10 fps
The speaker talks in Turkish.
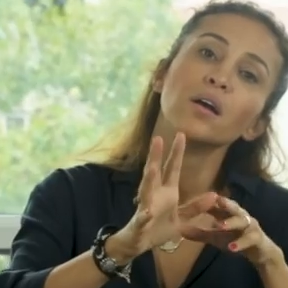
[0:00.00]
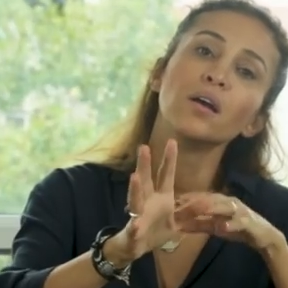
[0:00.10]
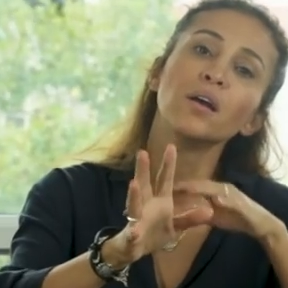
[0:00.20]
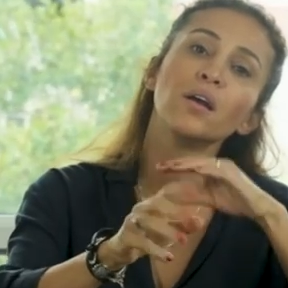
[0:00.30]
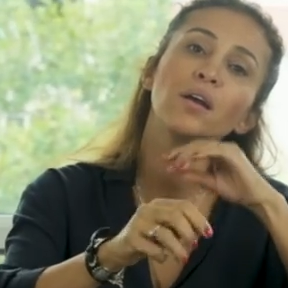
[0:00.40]

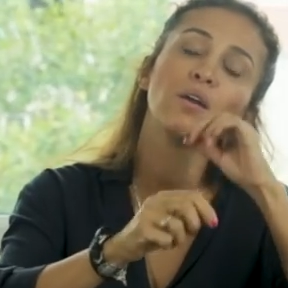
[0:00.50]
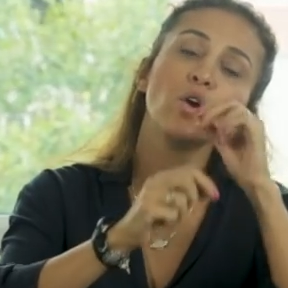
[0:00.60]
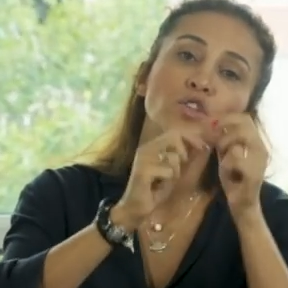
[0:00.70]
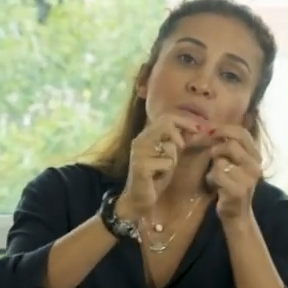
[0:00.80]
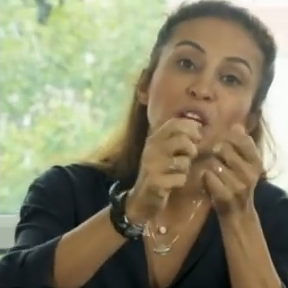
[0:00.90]
ee,
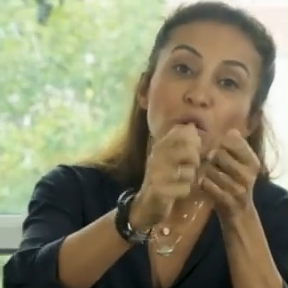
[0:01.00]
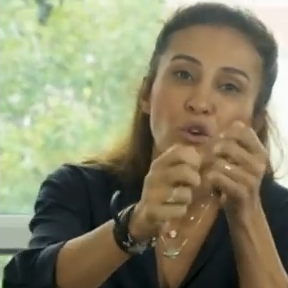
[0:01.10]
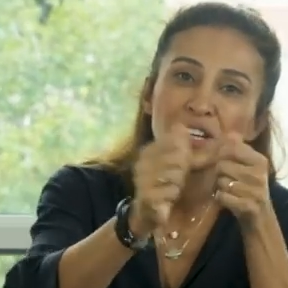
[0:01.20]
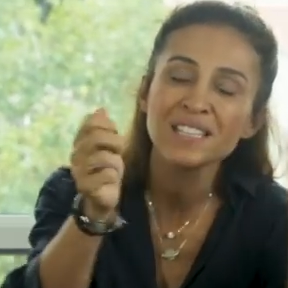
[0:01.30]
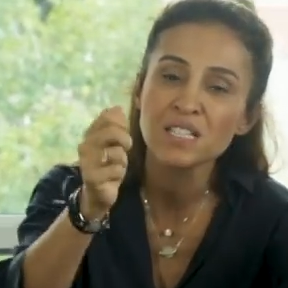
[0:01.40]
önce
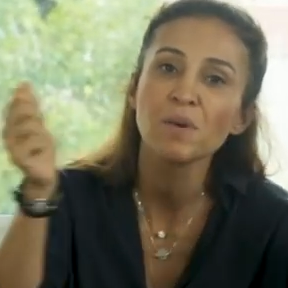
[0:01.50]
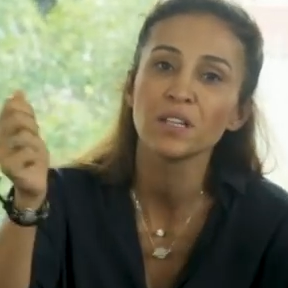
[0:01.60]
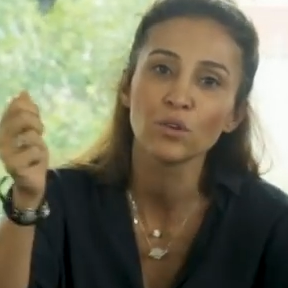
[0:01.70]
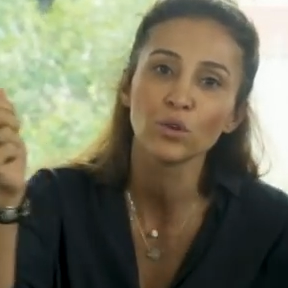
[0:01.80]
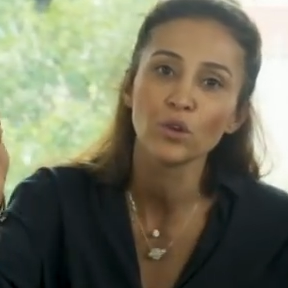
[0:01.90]

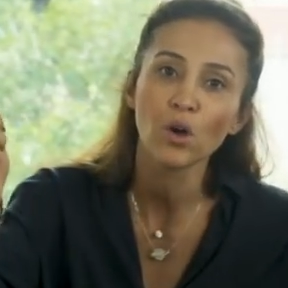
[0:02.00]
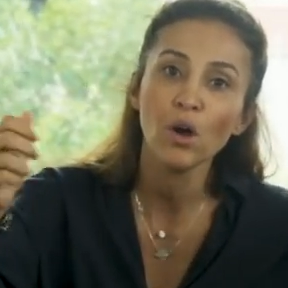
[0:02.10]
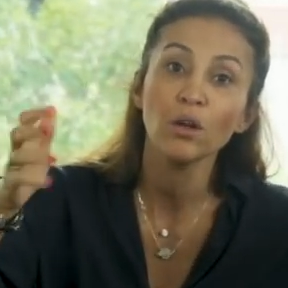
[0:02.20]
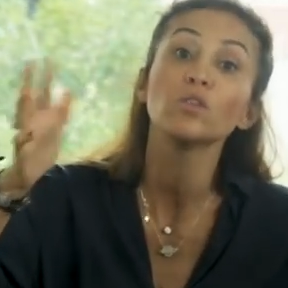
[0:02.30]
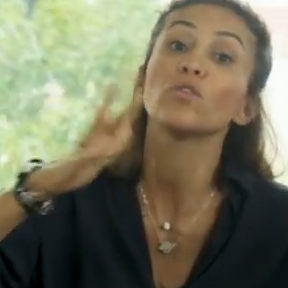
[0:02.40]
mikroorganizmalar
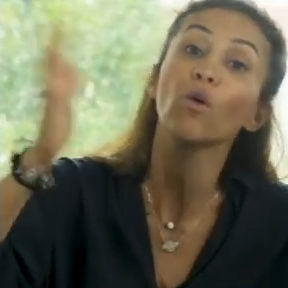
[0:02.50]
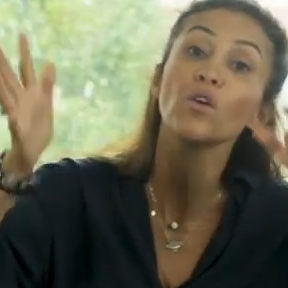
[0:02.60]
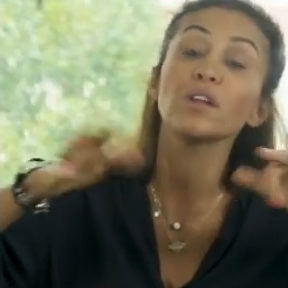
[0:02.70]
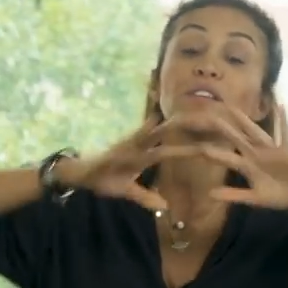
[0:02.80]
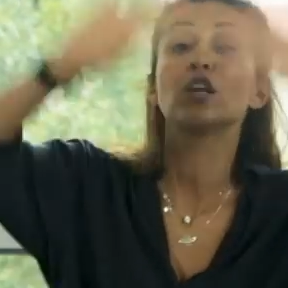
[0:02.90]
oluyor.
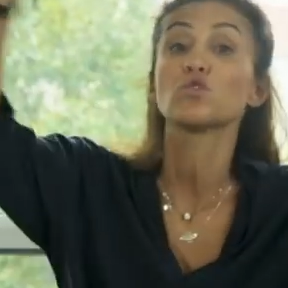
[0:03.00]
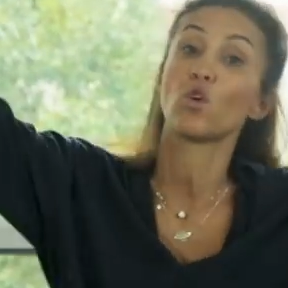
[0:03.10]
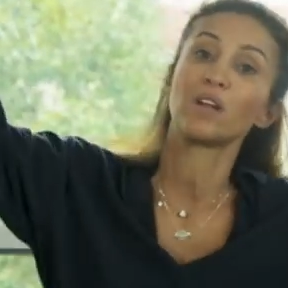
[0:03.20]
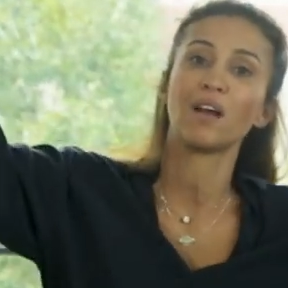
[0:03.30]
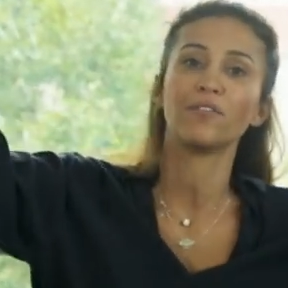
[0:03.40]
Sonra
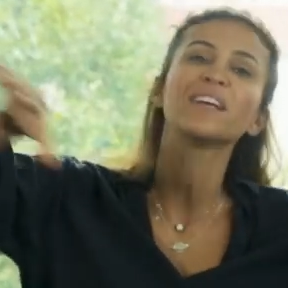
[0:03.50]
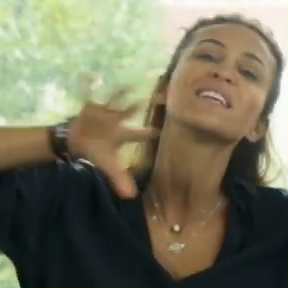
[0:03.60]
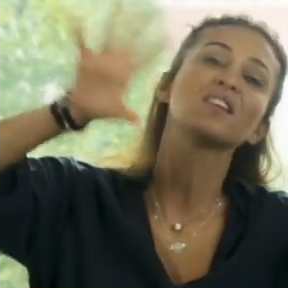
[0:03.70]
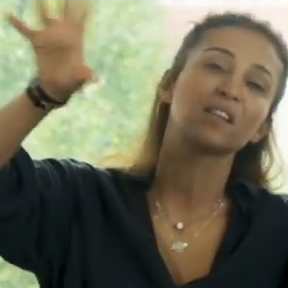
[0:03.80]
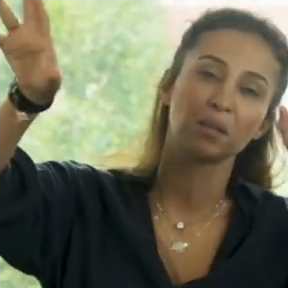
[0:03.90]
dinozorlar falan.
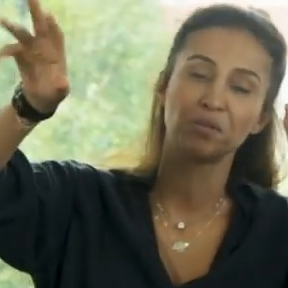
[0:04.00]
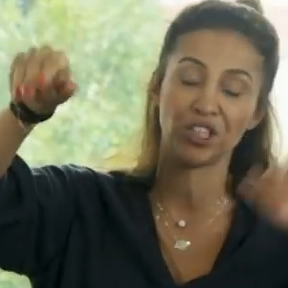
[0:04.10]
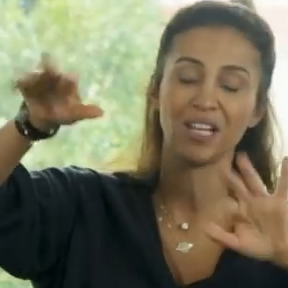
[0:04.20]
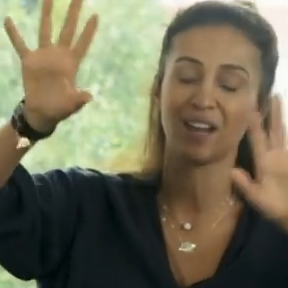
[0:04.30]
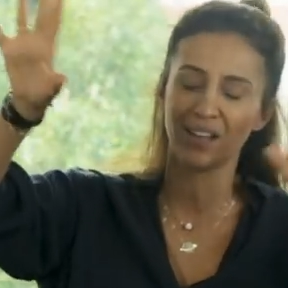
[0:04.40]
Kesin arada bir
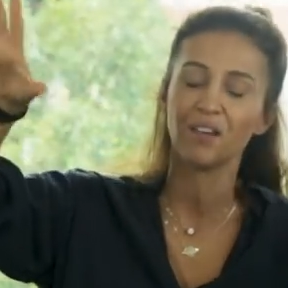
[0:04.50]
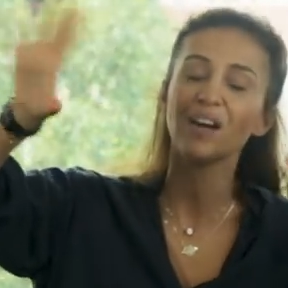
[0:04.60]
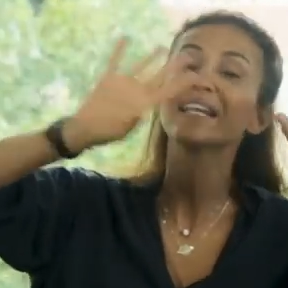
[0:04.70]
şeyler daha